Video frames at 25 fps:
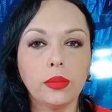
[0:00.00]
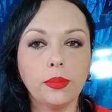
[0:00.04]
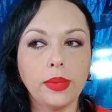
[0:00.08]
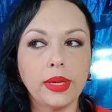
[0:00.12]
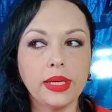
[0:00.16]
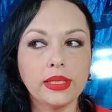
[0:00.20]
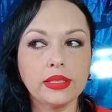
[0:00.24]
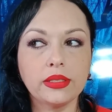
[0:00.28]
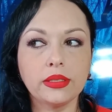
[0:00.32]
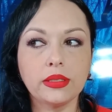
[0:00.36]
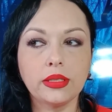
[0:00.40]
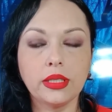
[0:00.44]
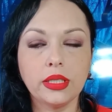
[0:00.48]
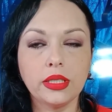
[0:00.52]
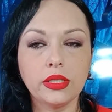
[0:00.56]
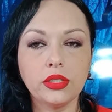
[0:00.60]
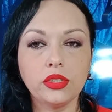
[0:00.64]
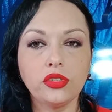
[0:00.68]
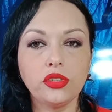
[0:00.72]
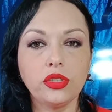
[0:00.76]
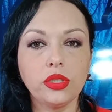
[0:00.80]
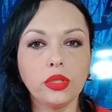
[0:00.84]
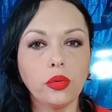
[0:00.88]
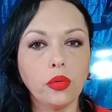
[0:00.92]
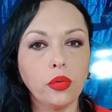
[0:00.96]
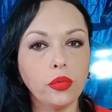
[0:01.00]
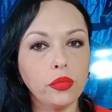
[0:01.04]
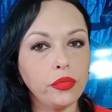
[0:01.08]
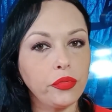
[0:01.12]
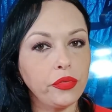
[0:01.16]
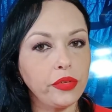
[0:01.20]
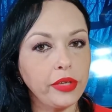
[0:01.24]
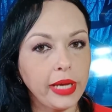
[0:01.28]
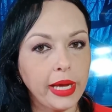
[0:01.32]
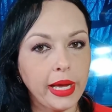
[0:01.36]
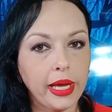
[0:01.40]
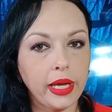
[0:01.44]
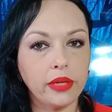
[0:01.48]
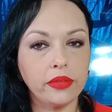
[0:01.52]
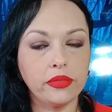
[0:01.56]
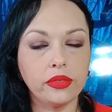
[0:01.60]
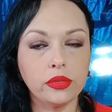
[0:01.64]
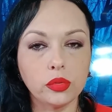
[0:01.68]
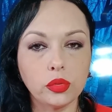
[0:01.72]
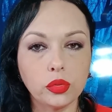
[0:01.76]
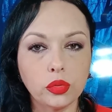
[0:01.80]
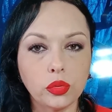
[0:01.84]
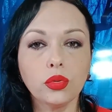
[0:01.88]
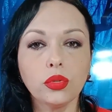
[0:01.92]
bastante confiável.